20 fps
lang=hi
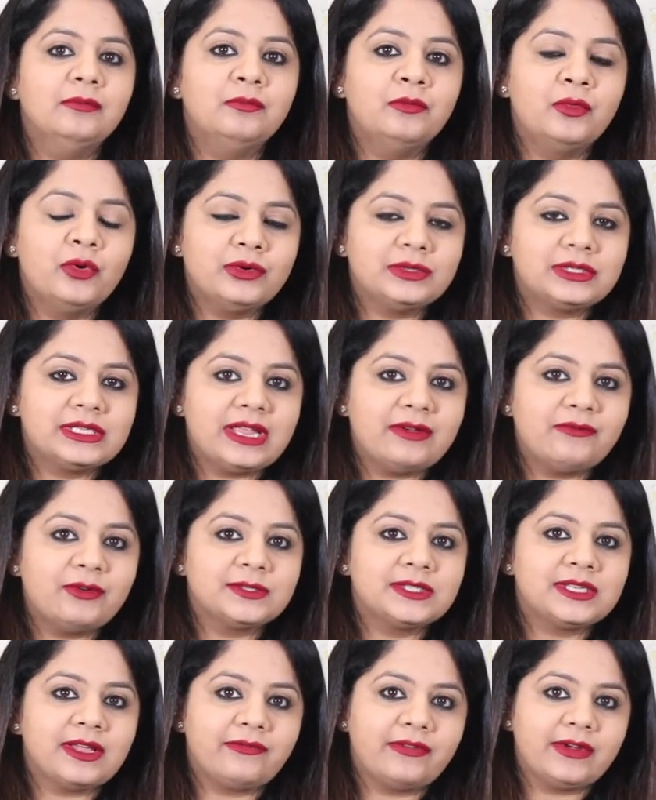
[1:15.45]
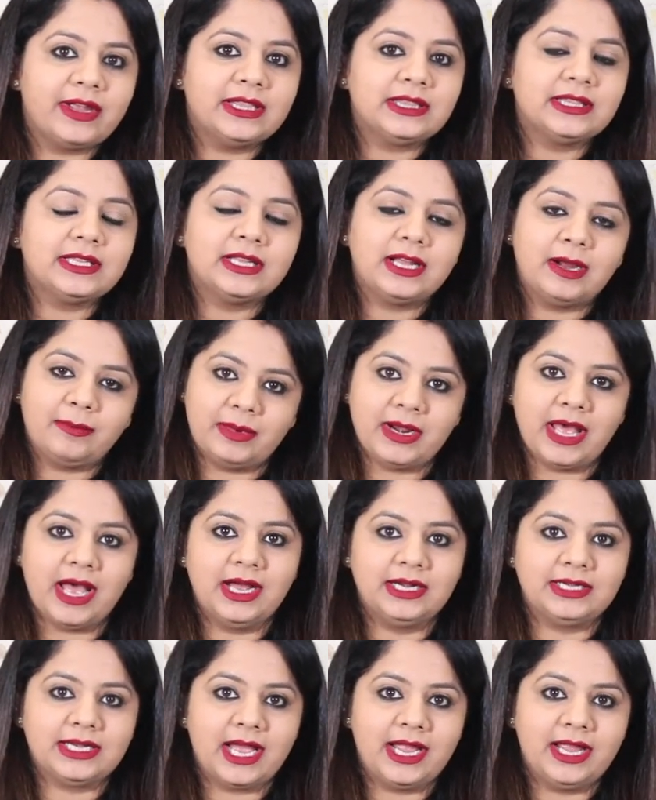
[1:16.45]
मुंह से वो सफ़ेद कपड़ा
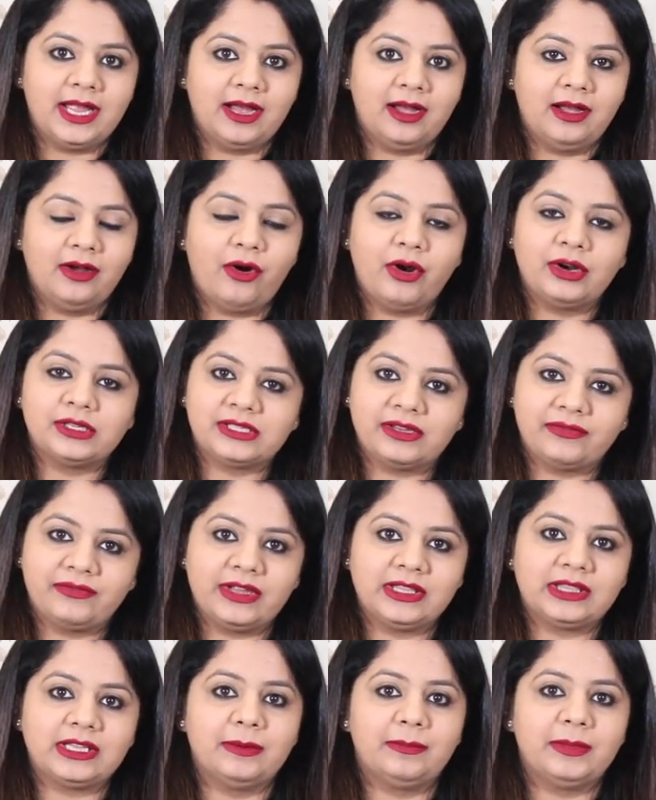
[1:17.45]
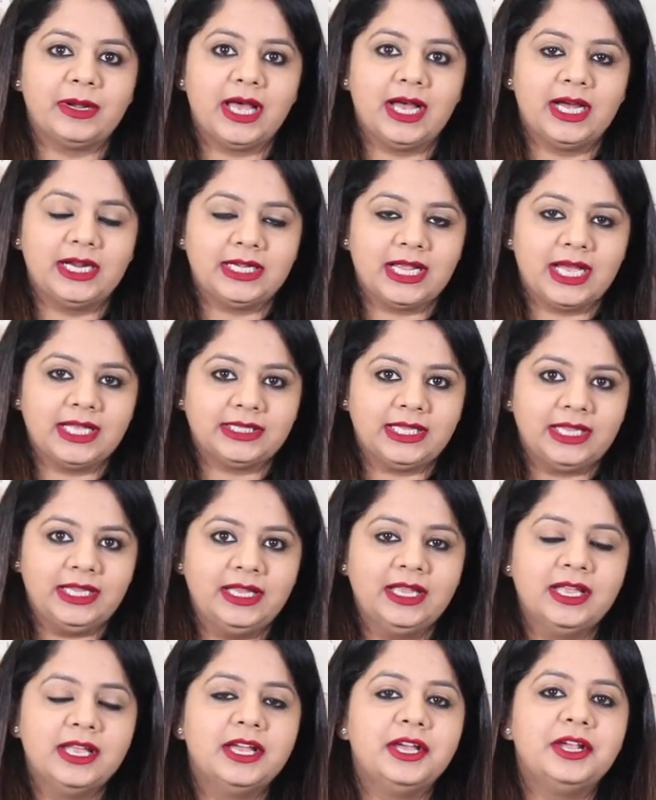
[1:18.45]
हटाया और सफेद कपड़ा हटाते
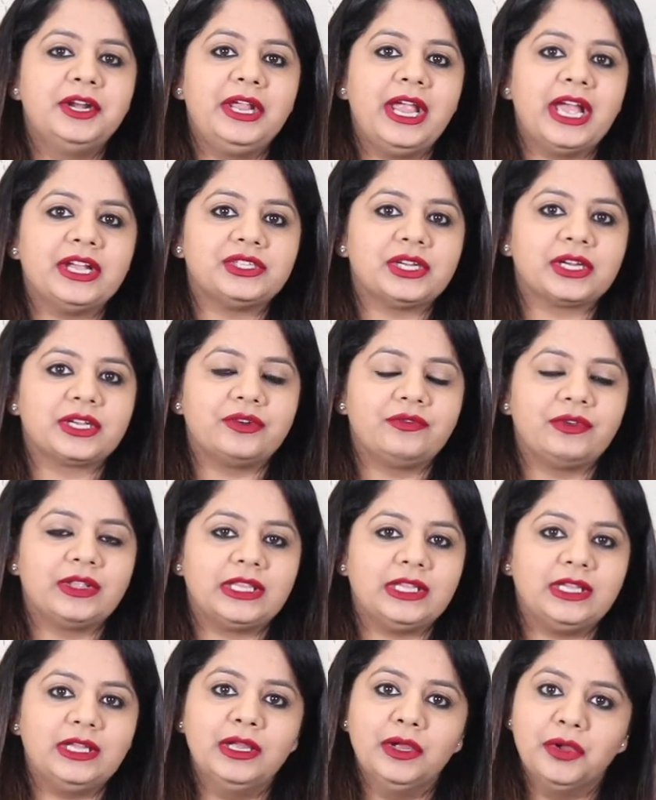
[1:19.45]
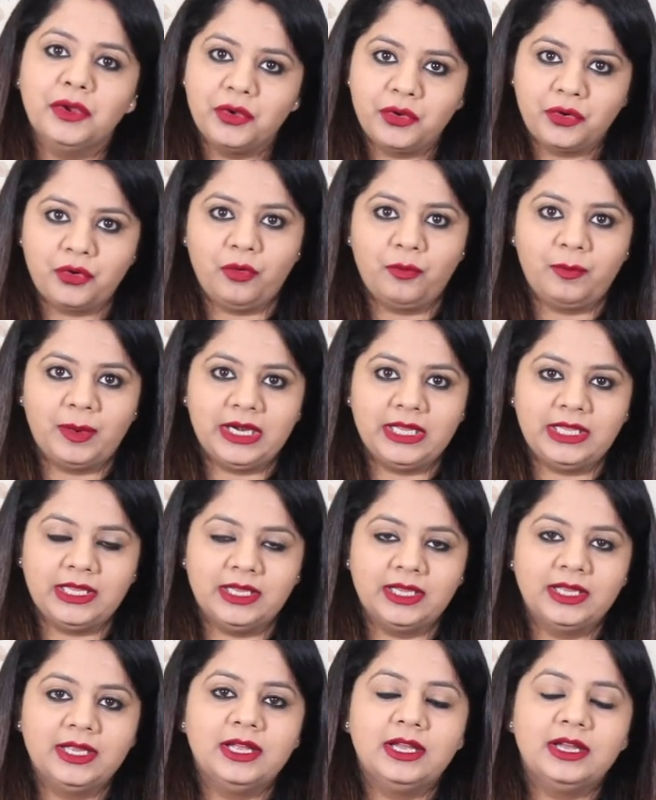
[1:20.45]
ही रिया चक्रवर्ती रो
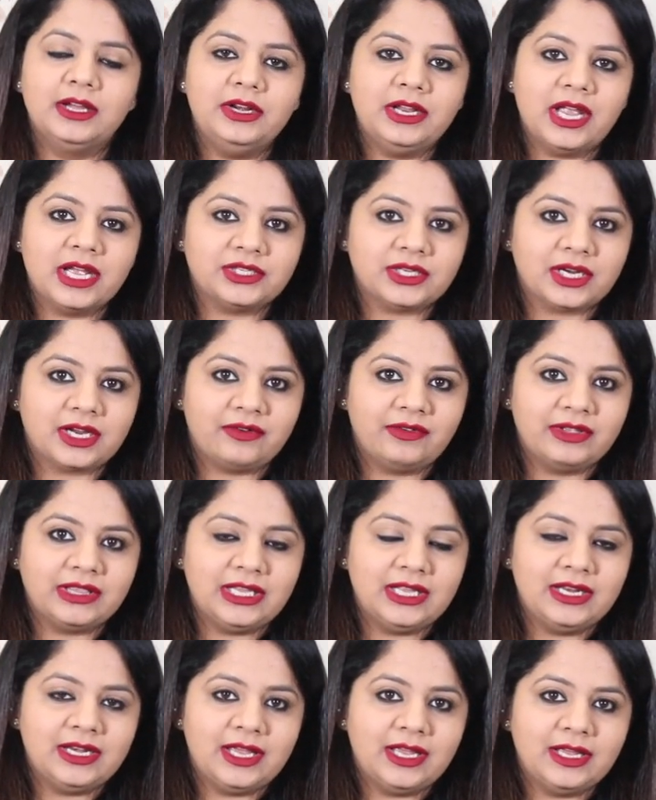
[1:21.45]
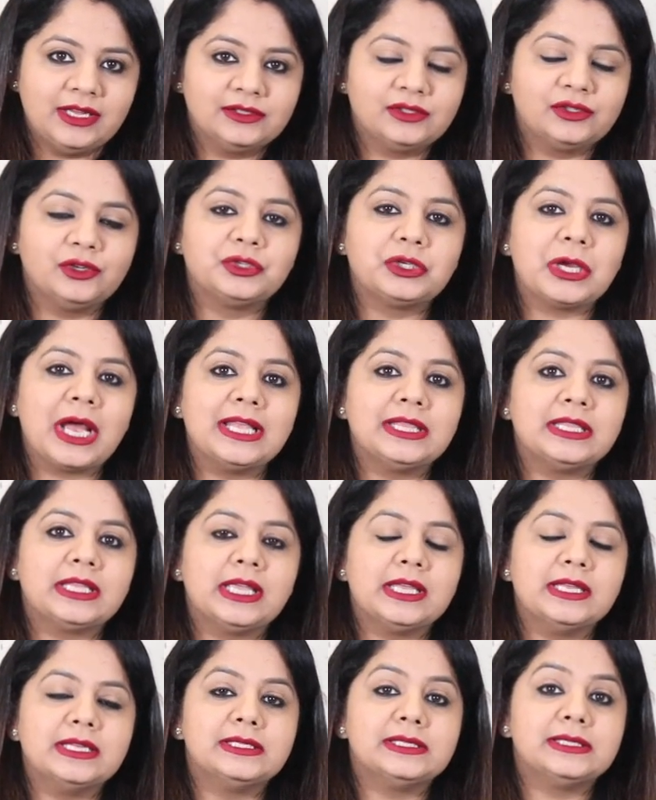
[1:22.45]
पड़ी रिया चक्रवर्ती ने सुशांत
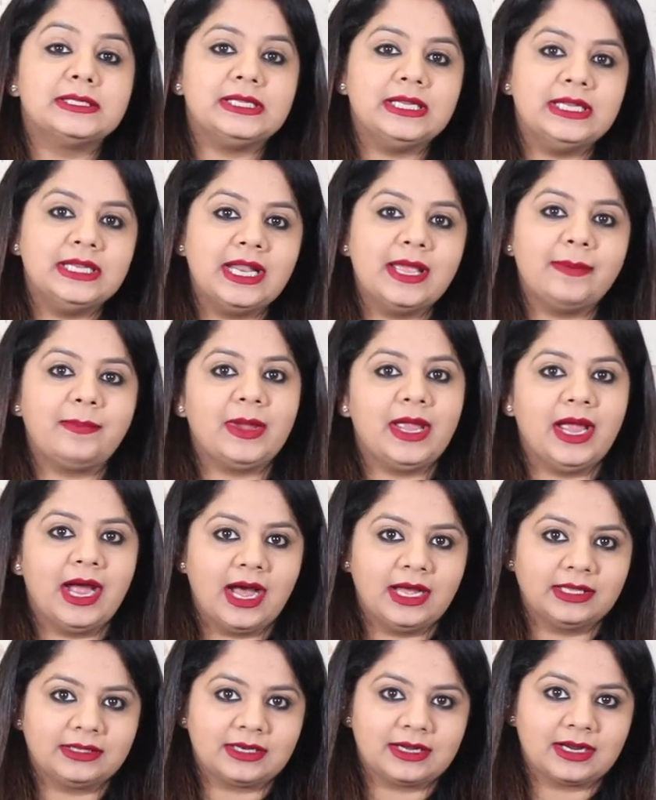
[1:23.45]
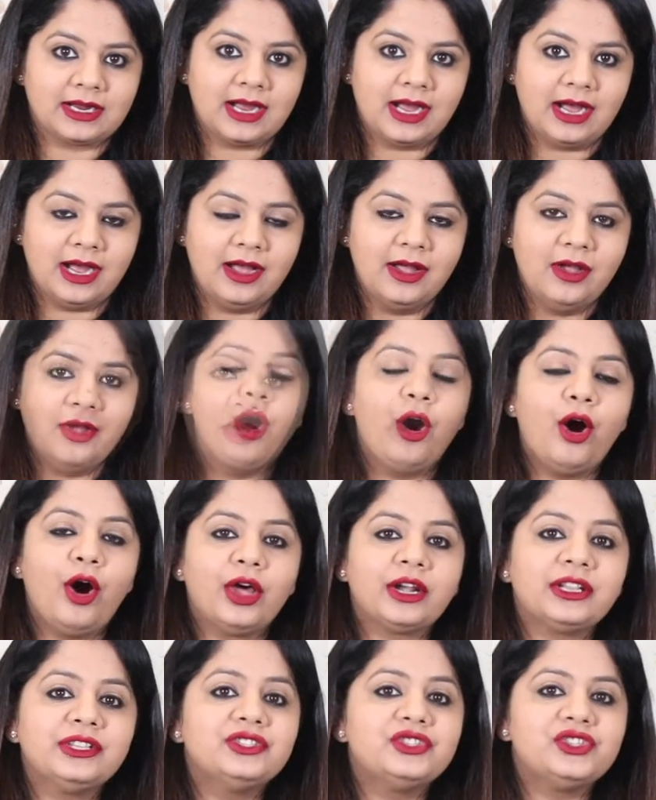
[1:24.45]
के सीने पे हाथ रखा
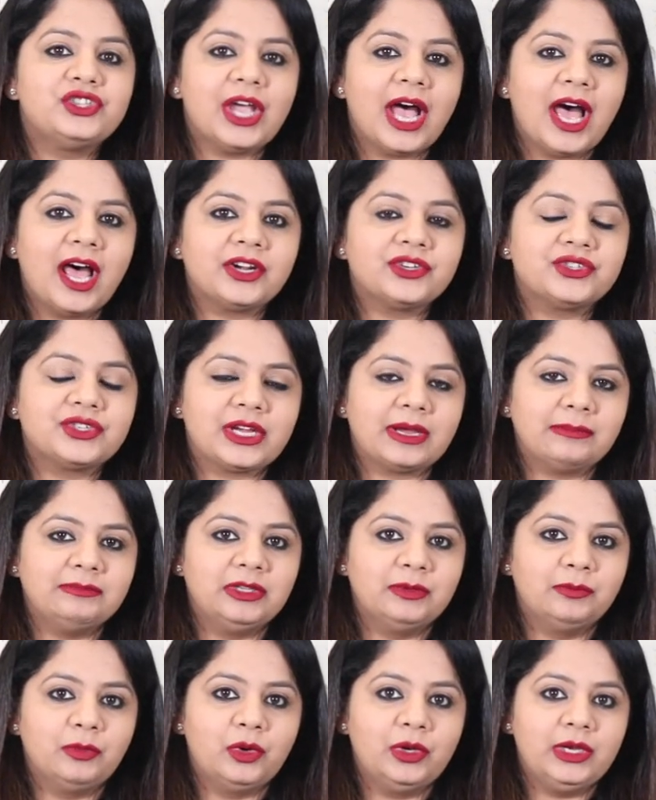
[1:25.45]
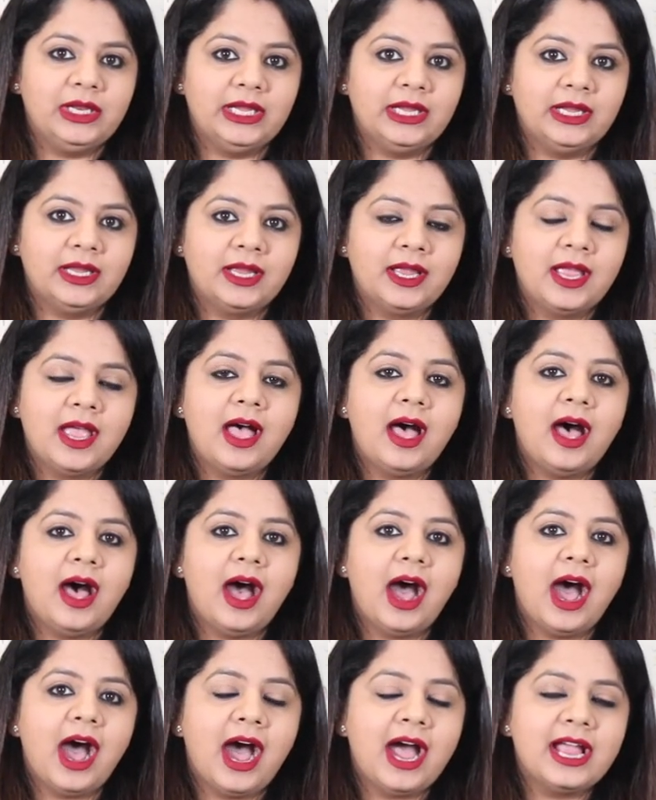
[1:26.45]
और चार शब्द बोली
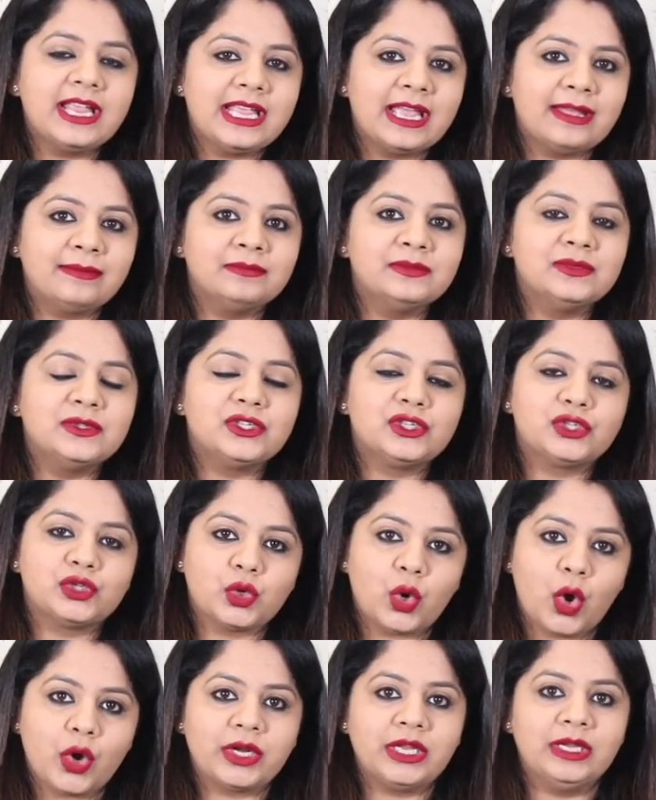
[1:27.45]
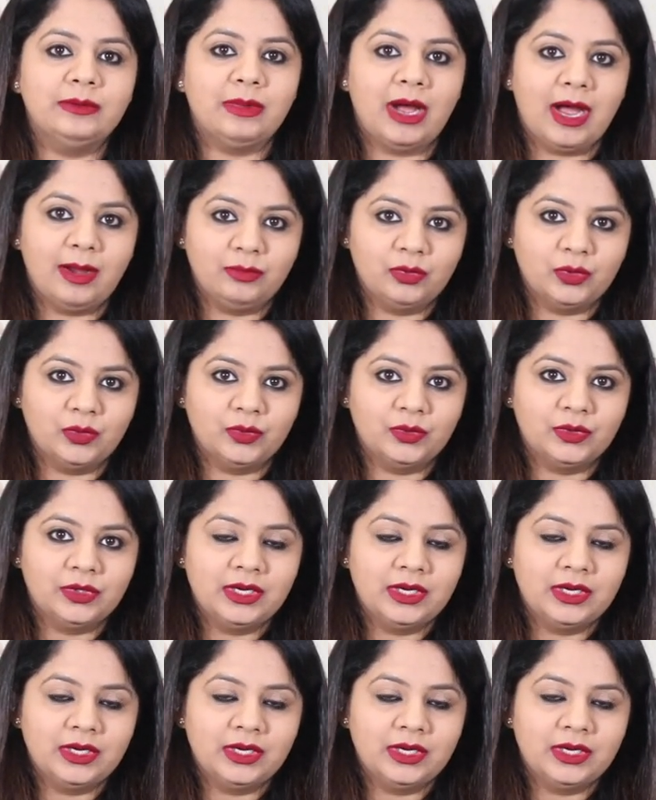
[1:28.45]
आई एम सॉरी बाबू